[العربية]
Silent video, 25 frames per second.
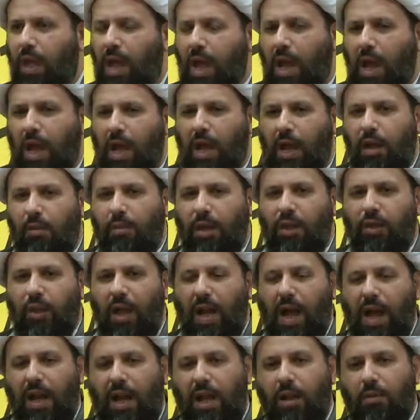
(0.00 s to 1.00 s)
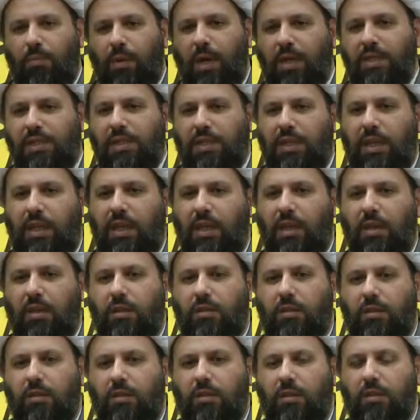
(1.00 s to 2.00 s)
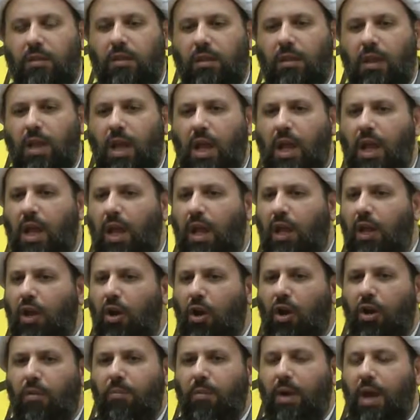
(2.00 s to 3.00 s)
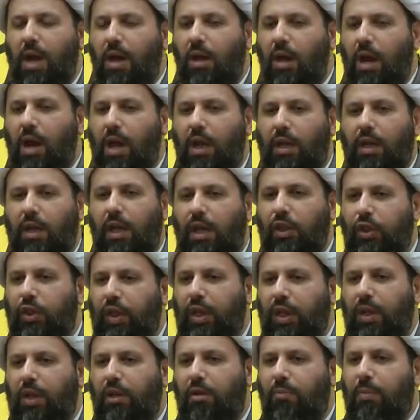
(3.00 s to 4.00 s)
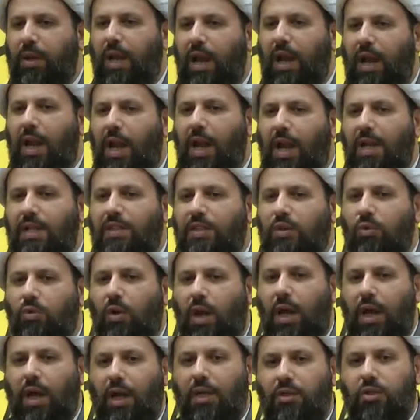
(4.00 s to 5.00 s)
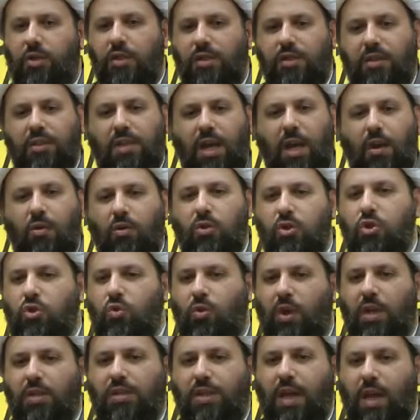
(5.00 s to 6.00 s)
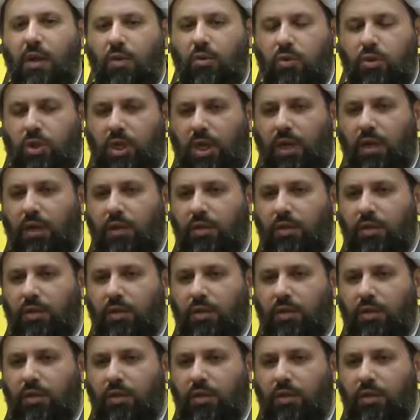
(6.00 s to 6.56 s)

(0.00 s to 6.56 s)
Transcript: المثال البسيط اليوم نرى كثير من الازواج زوج وزوجه